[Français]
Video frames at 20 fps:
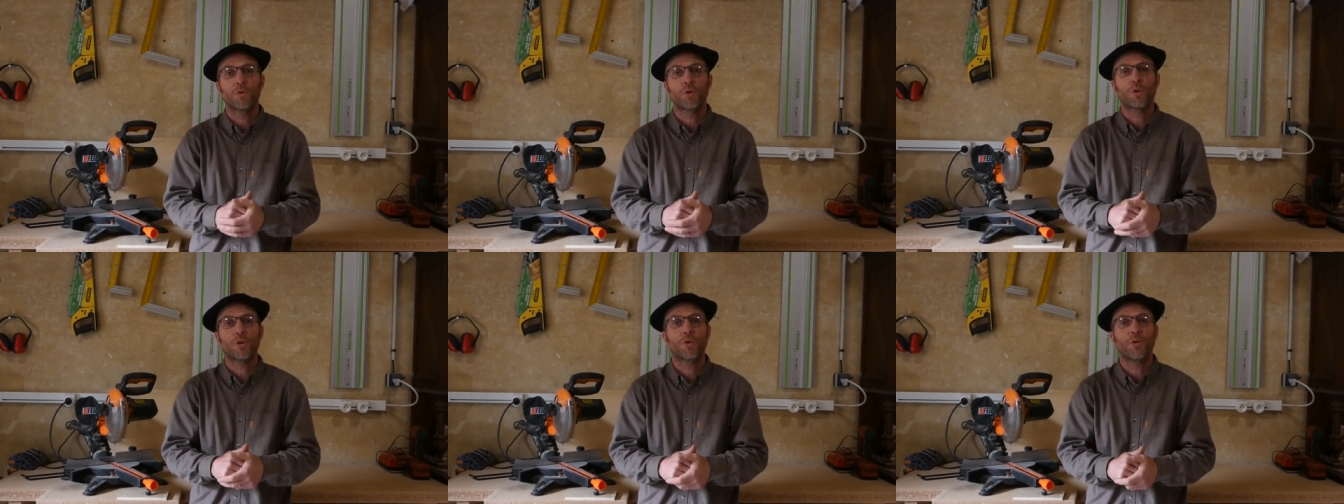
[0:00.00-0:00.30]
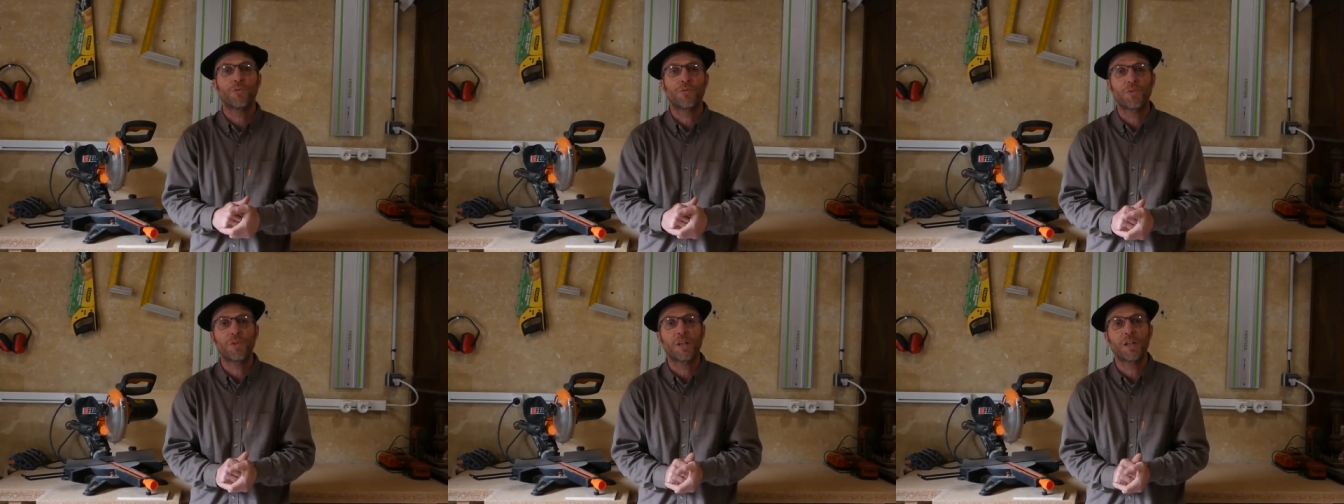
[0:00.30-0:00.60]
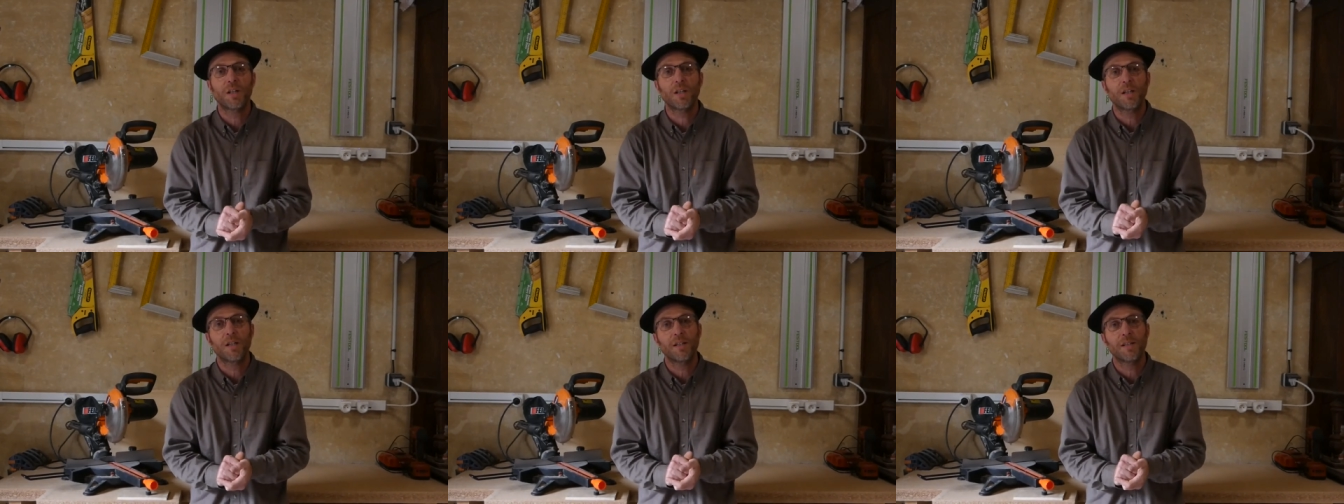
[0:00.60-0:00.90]
je
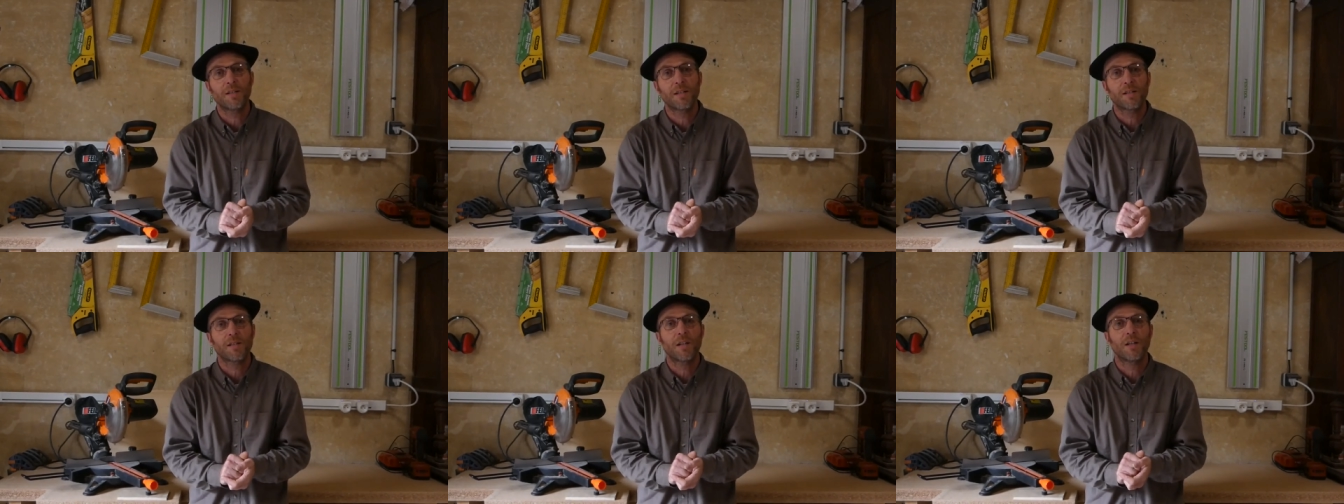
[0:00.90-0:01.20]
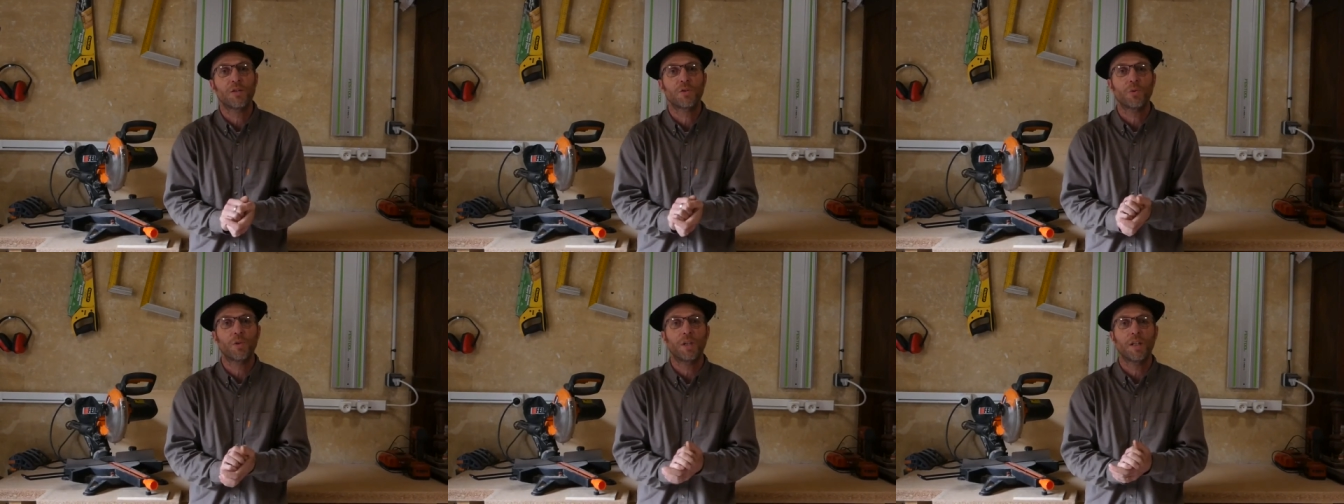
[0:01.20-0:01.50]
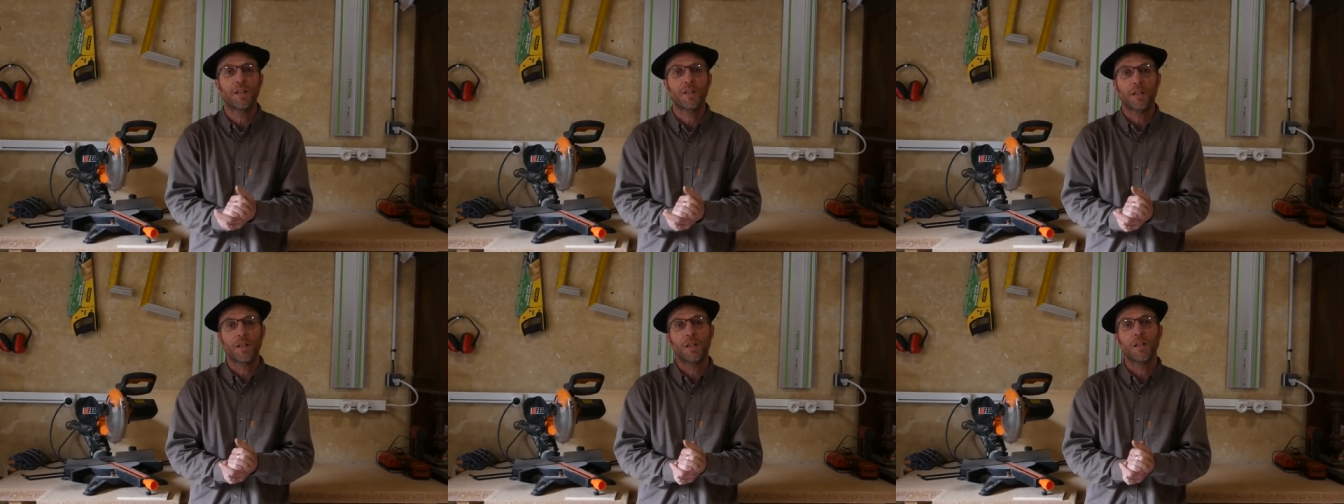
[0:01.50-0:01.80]
fais les installations
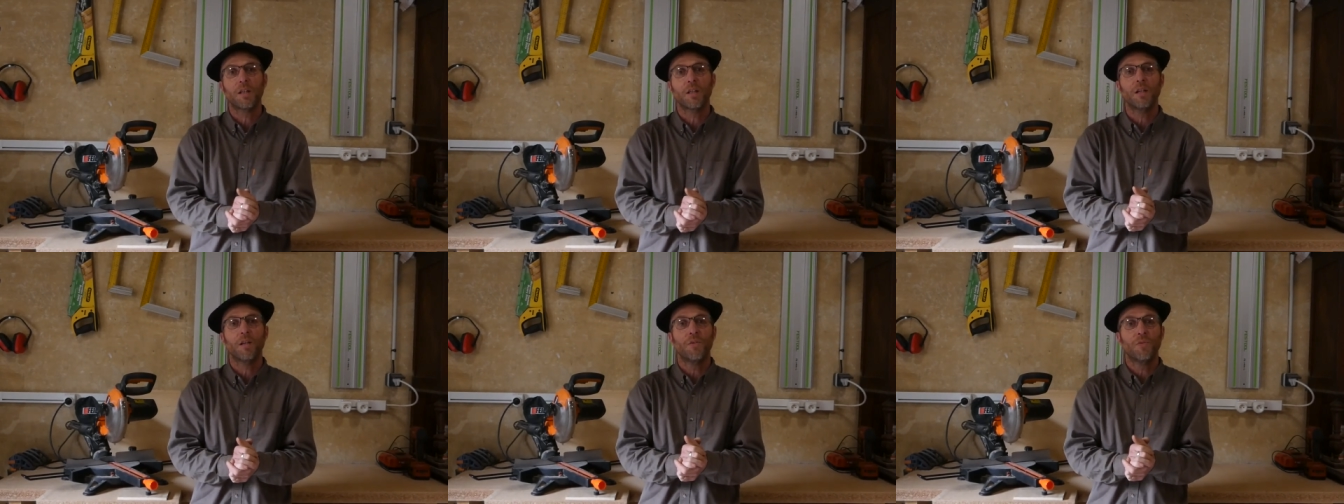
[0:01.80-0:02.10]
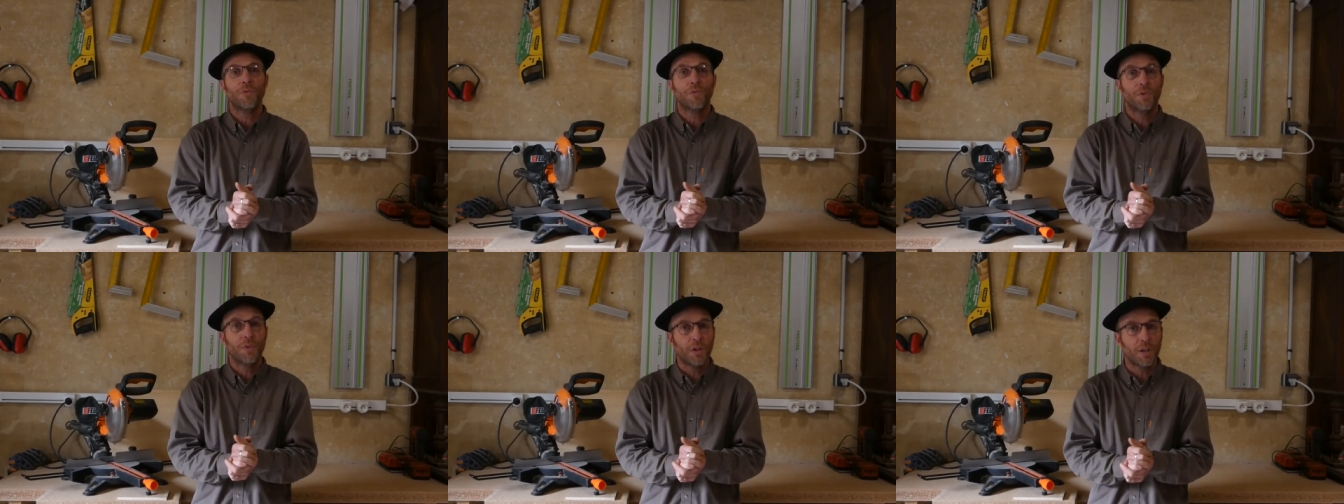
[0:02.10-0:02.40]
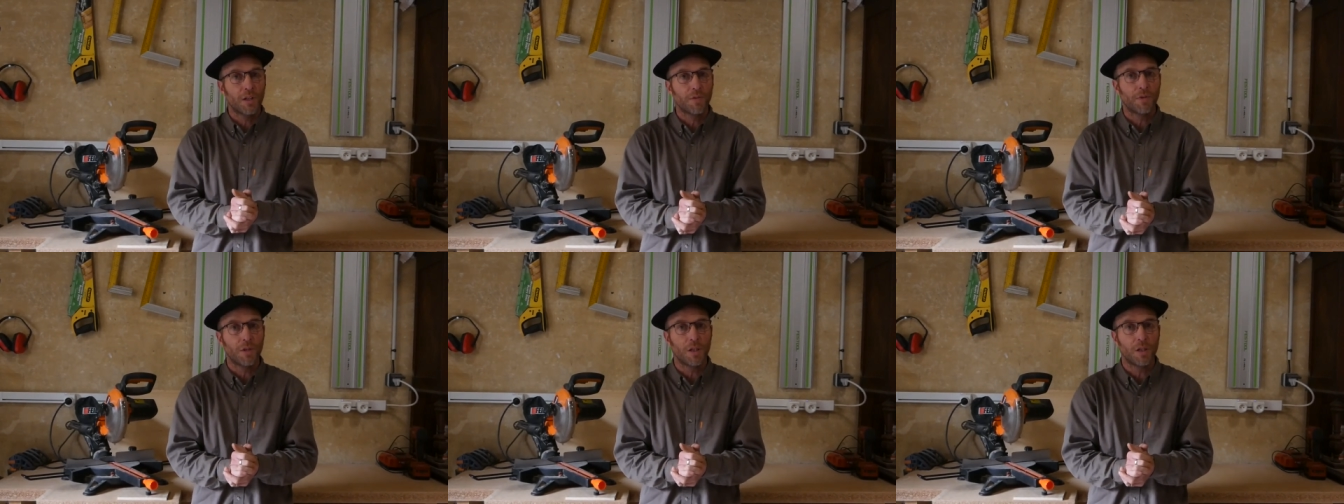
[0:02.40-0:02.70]
électriques dans
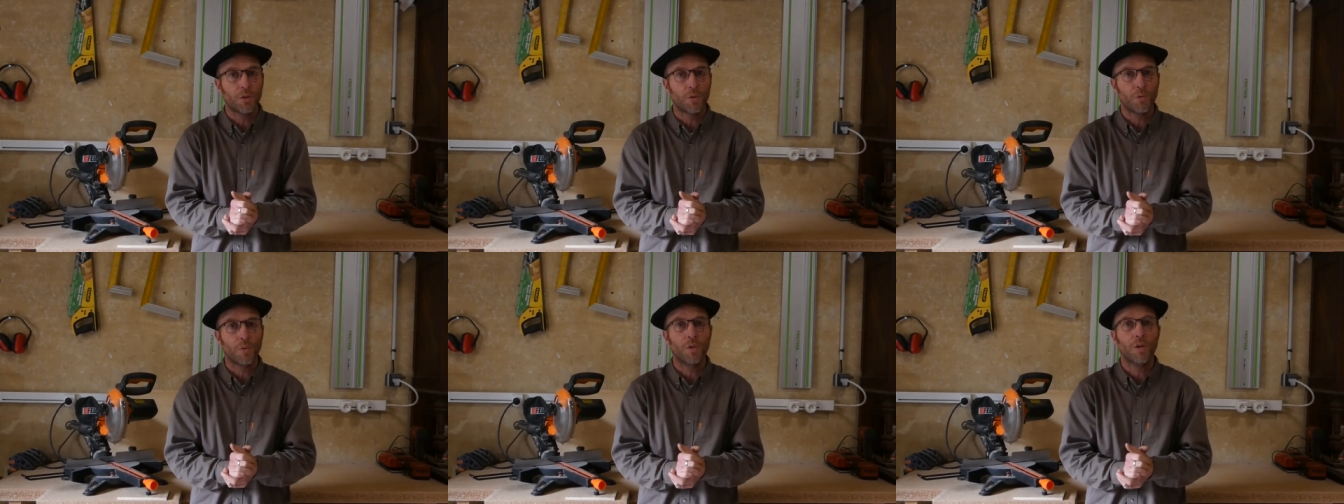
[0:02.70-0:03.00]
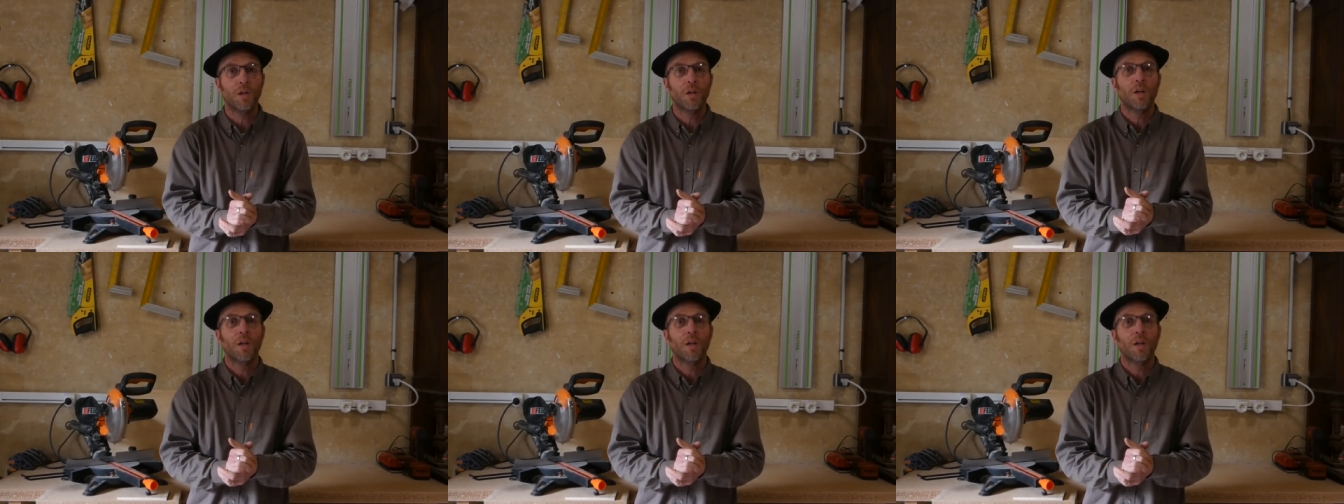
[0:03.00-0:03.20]
les véhicules.